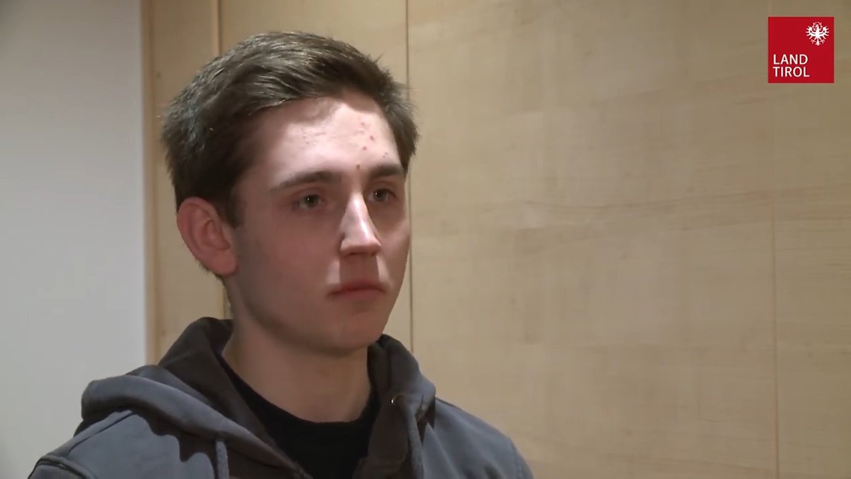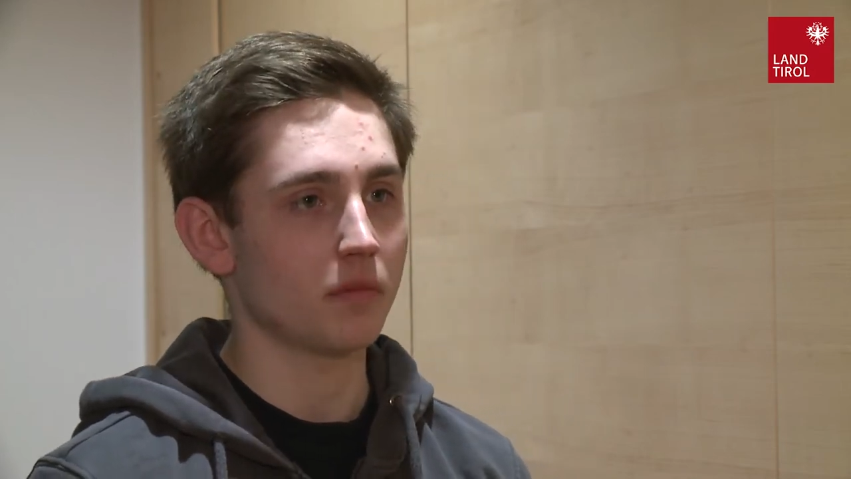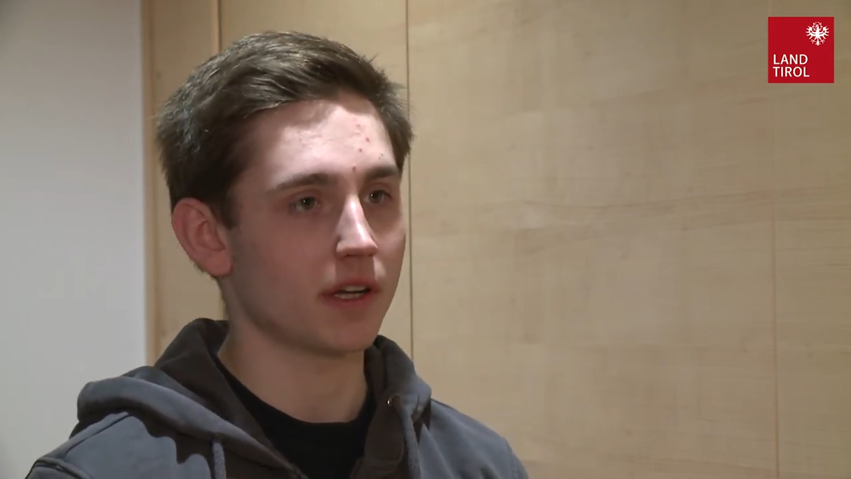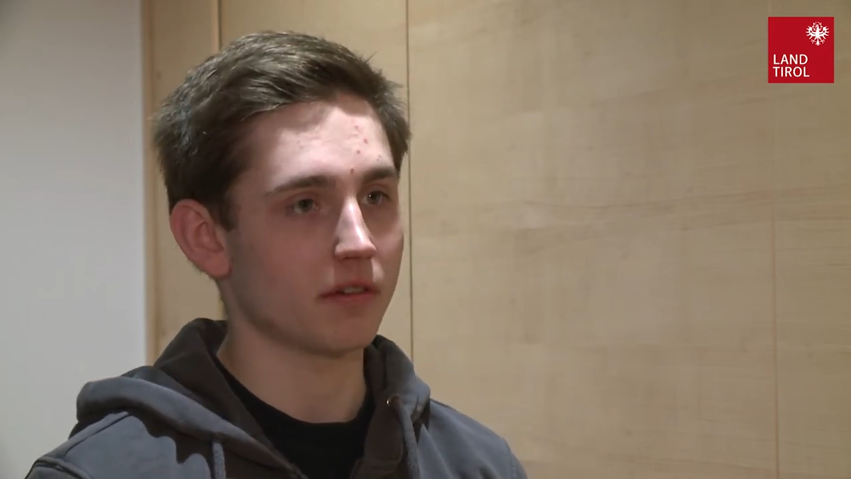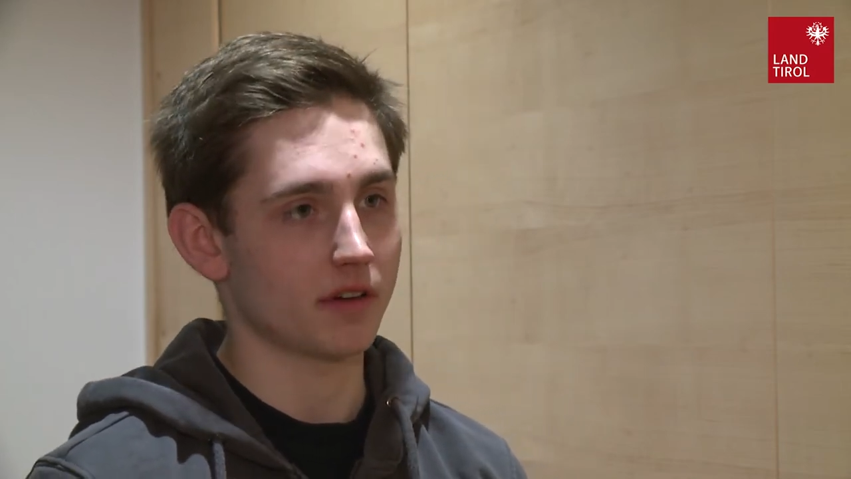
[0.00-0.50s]

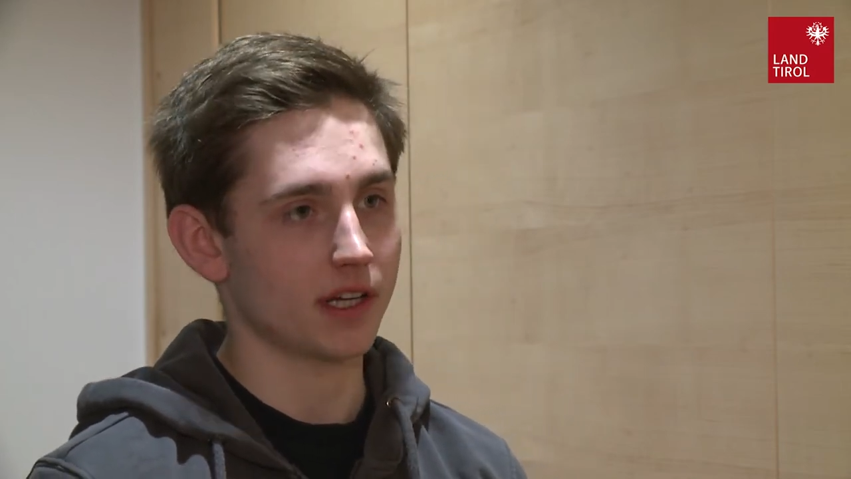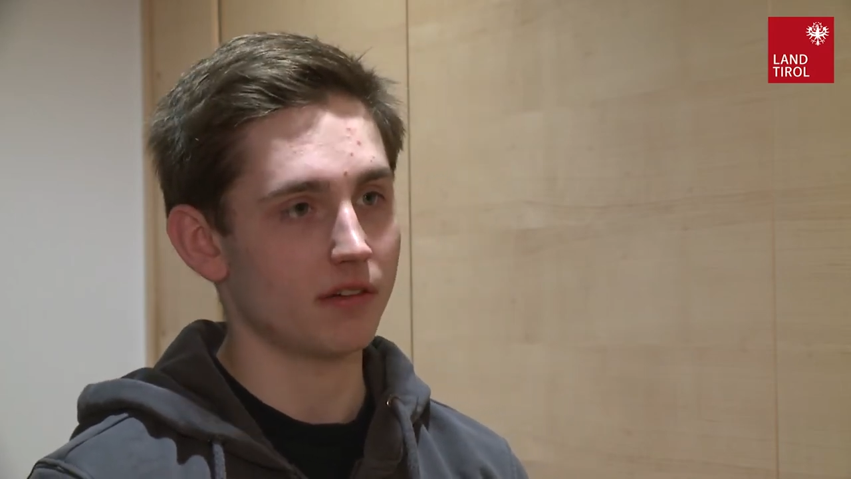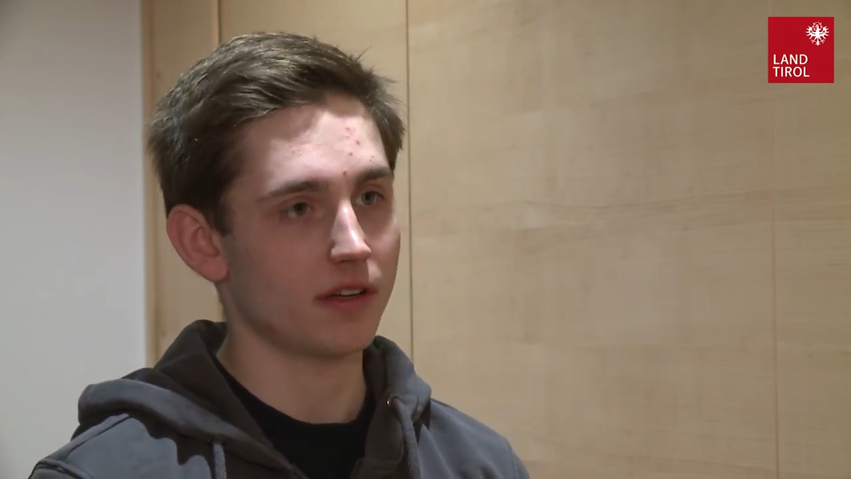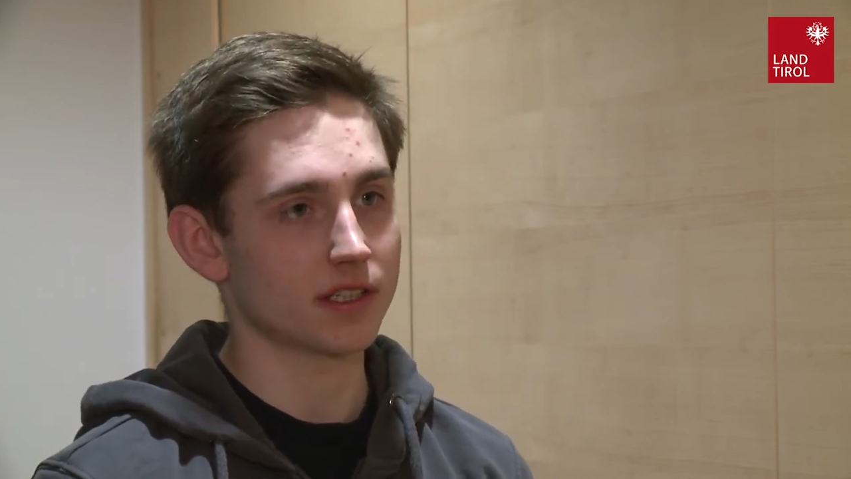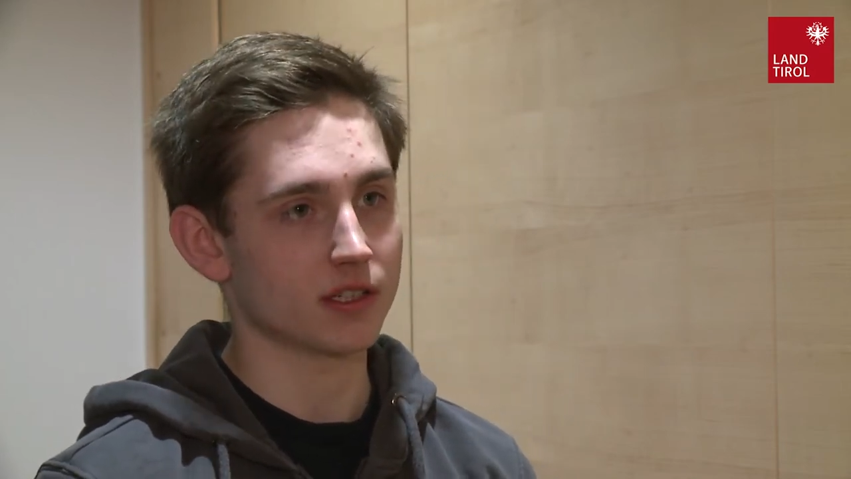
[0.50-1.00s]
Bei der
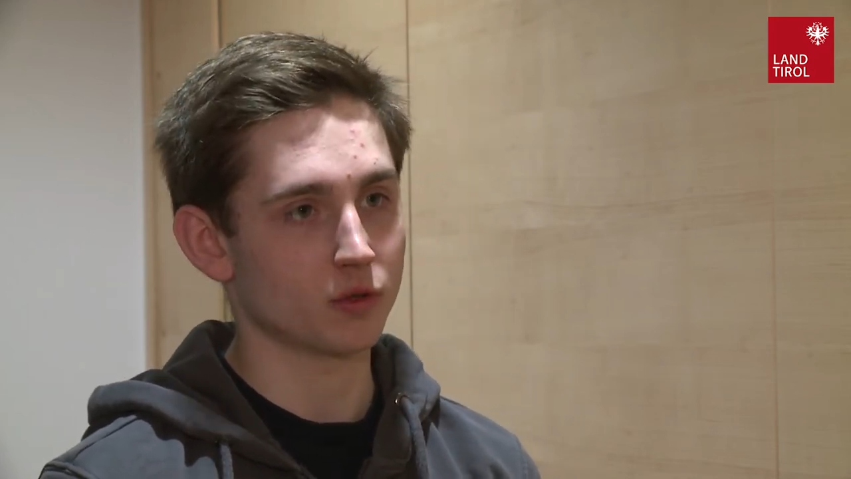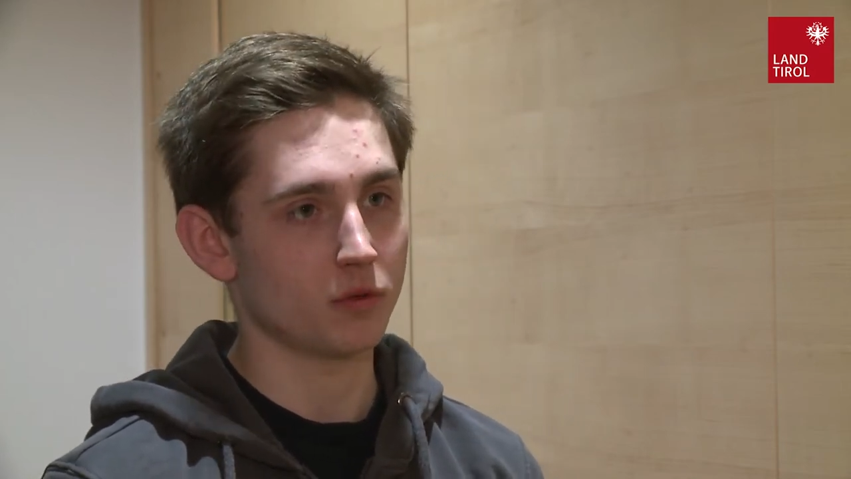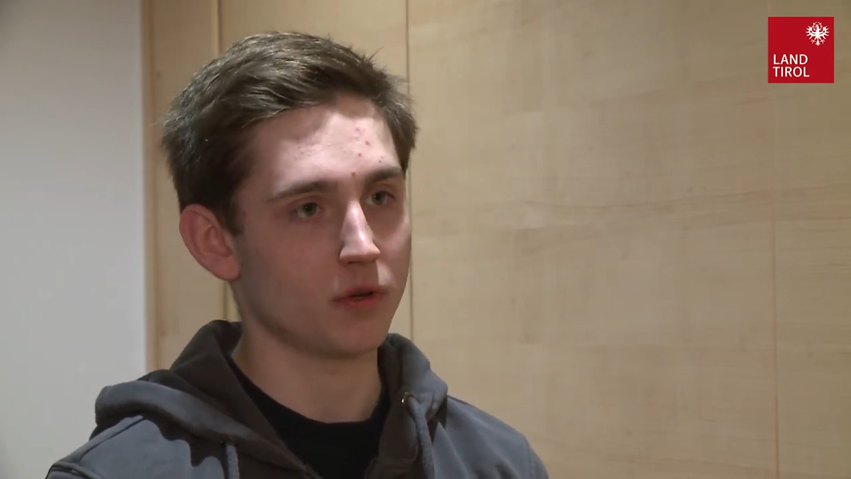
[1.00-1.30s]
Feuerwehr ist es so,